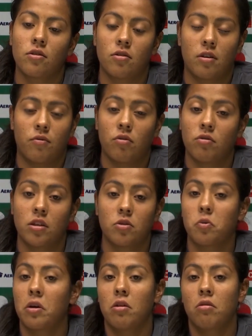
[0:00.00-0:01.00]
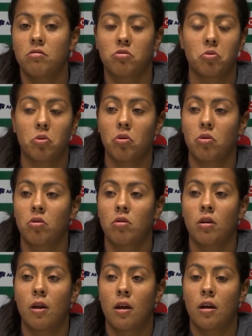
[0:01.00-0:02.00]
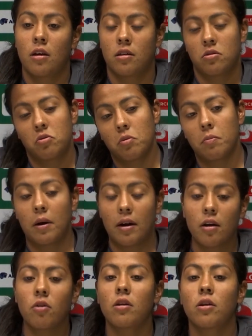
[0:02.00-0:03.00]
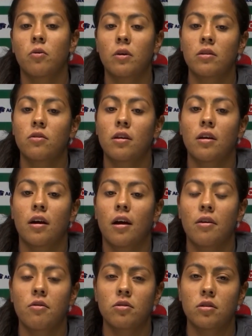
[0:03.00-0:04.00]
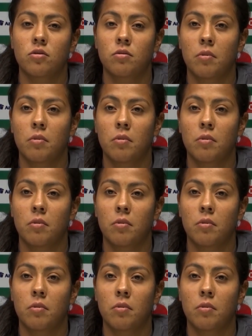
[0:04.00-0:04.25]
Creo que fue un descuido, estuvo, estuvo parejo el encuentro de gallos.